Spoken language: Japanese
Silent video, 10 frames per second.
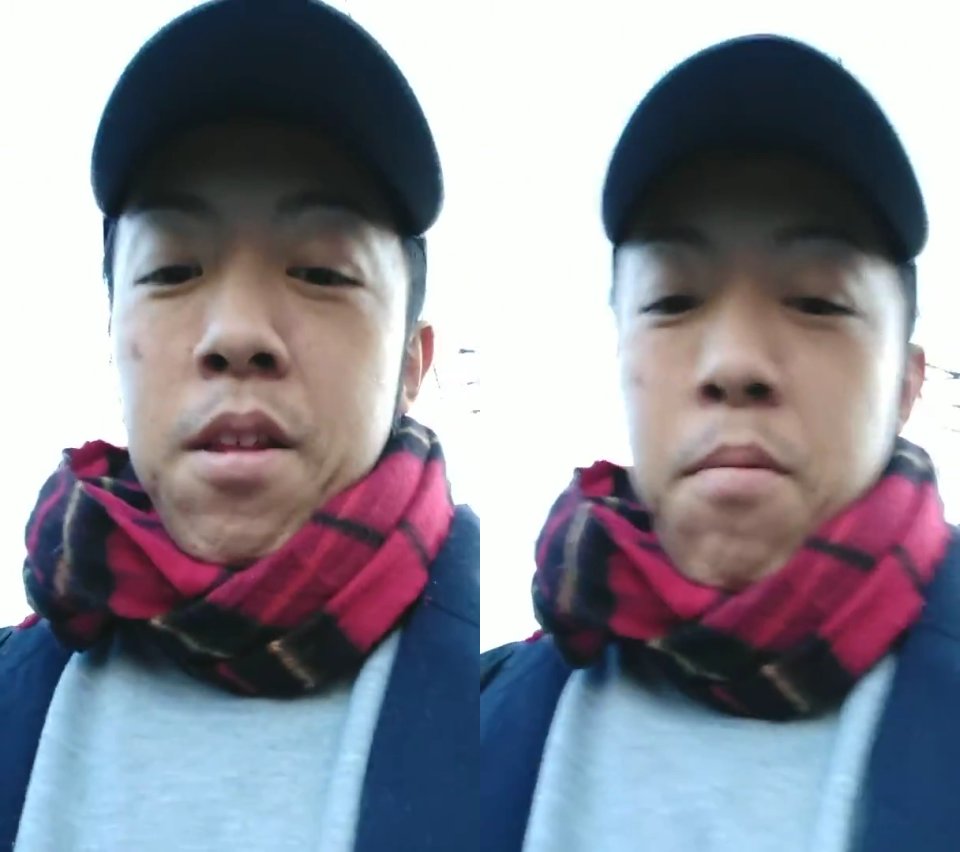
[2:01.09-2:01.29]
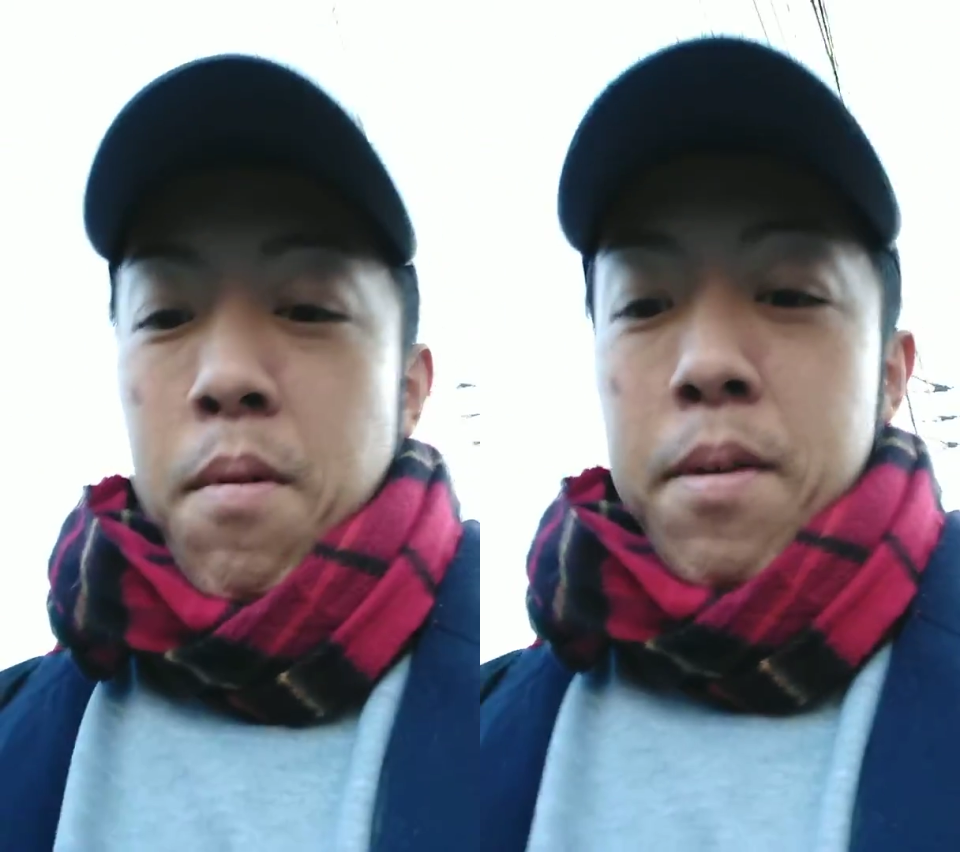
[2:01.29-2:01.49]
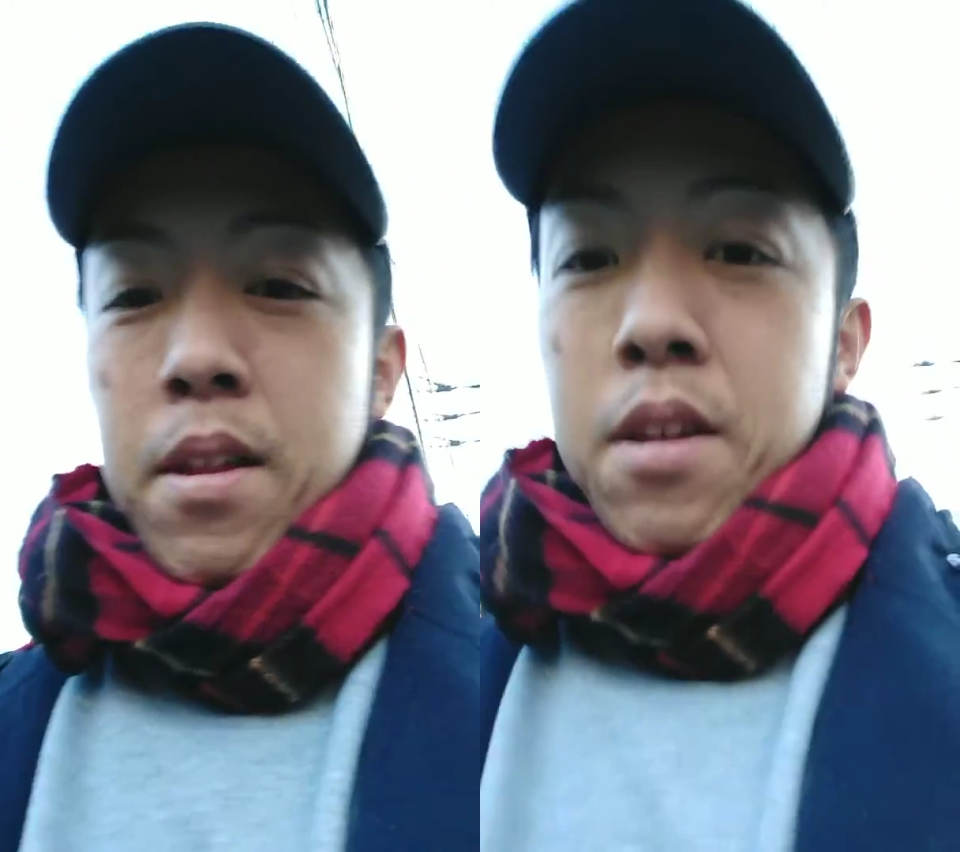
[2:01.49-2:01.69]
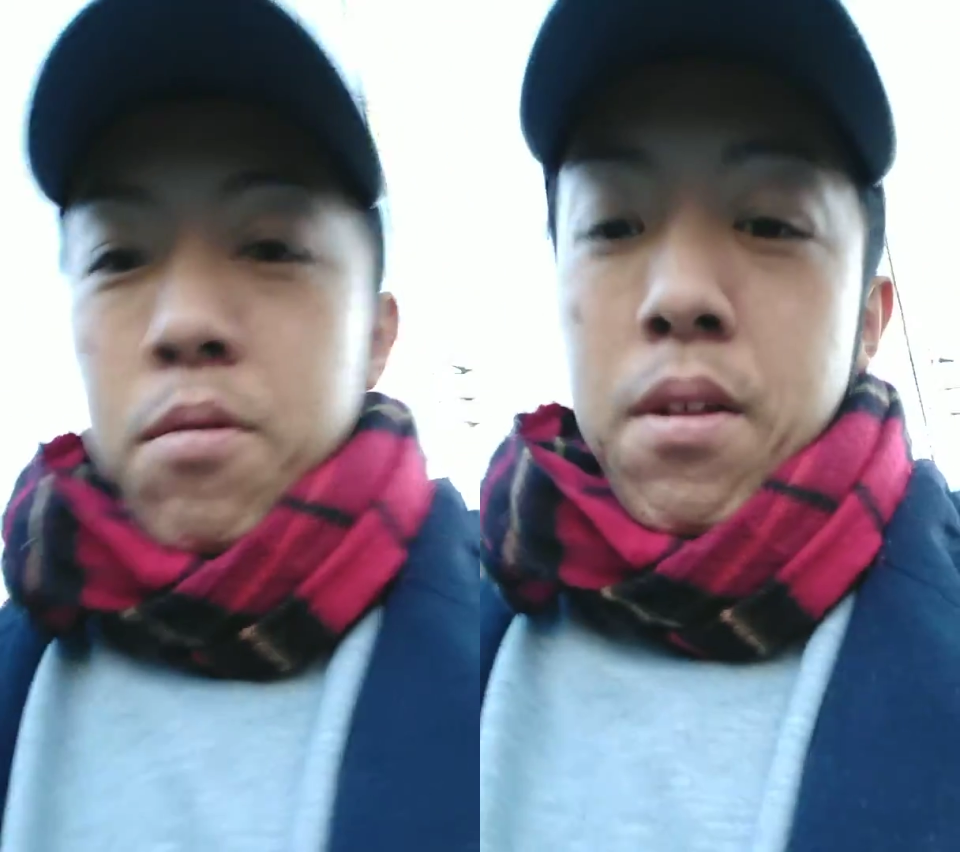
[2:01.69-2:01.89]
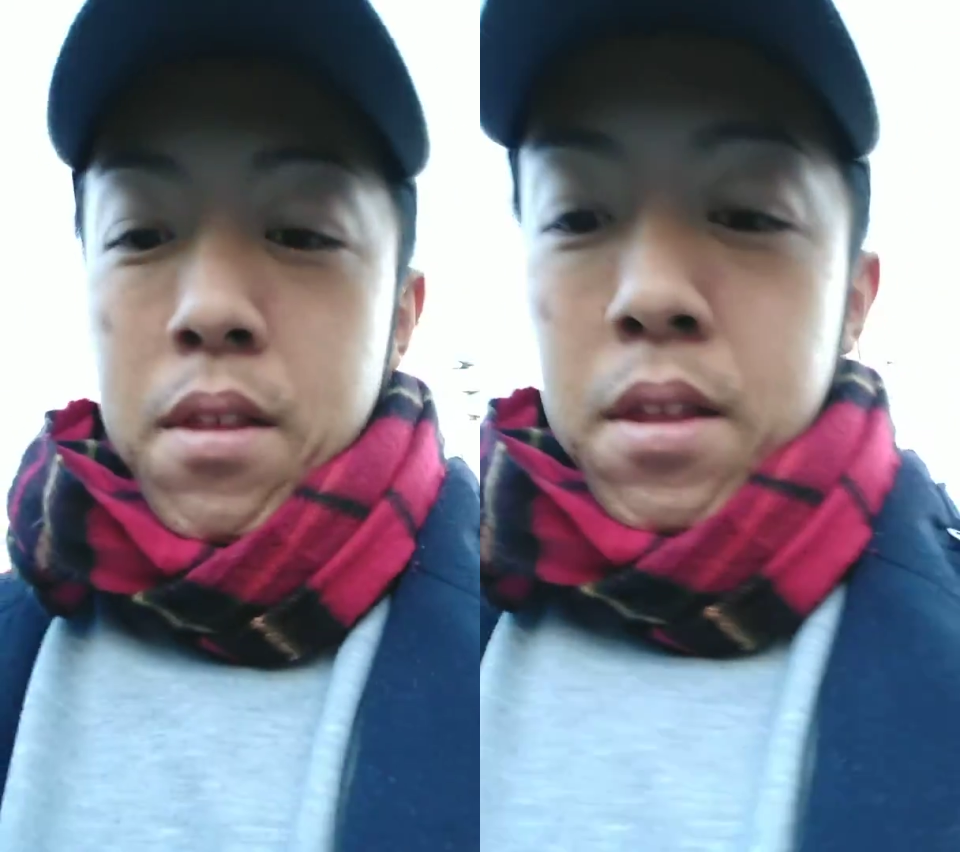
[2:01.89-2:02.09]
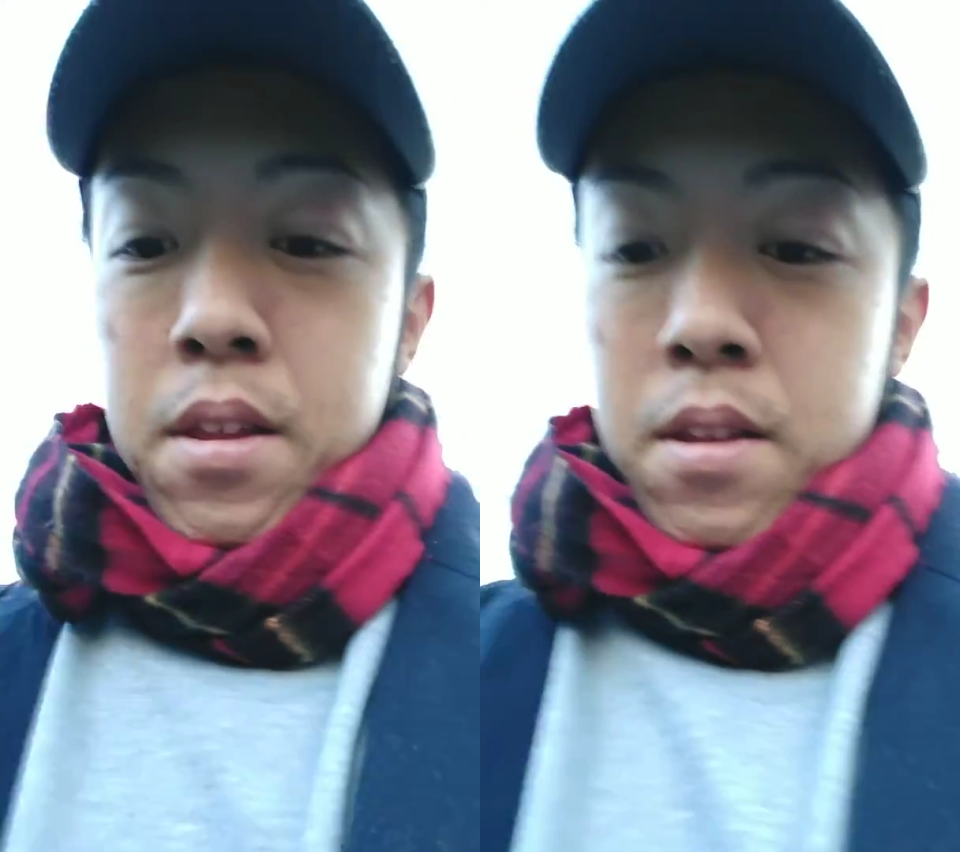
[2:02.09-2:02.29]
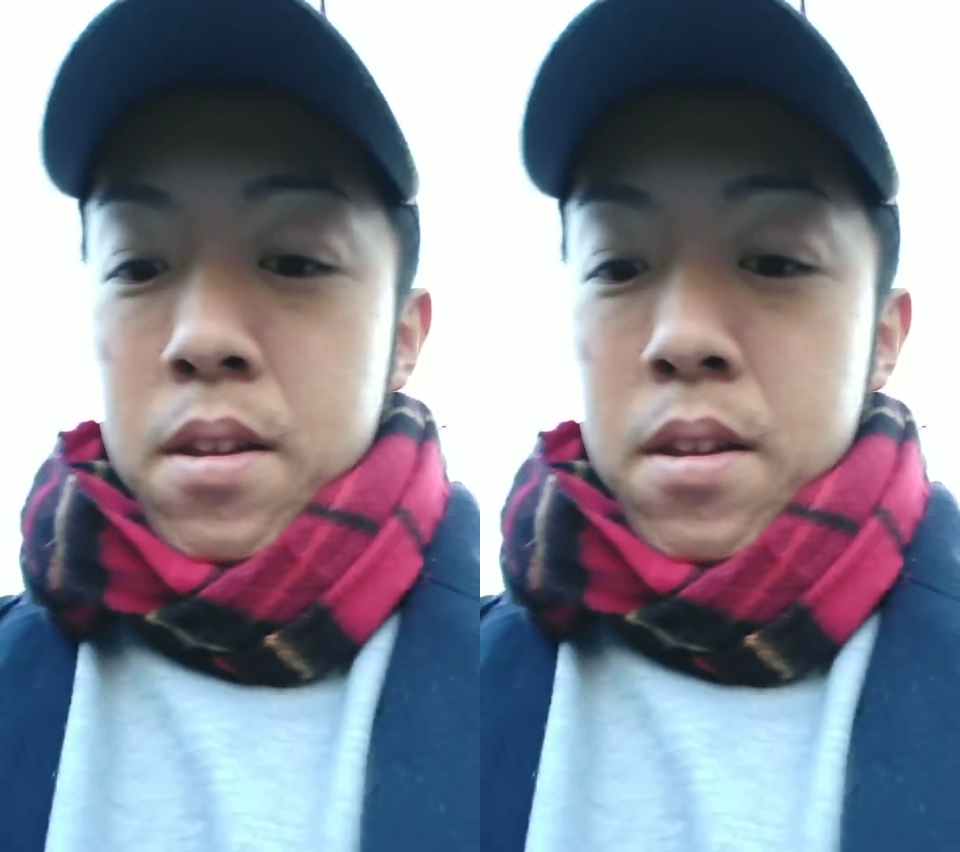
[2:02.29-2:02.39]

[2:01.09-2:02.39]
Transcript: して思いました。以上です。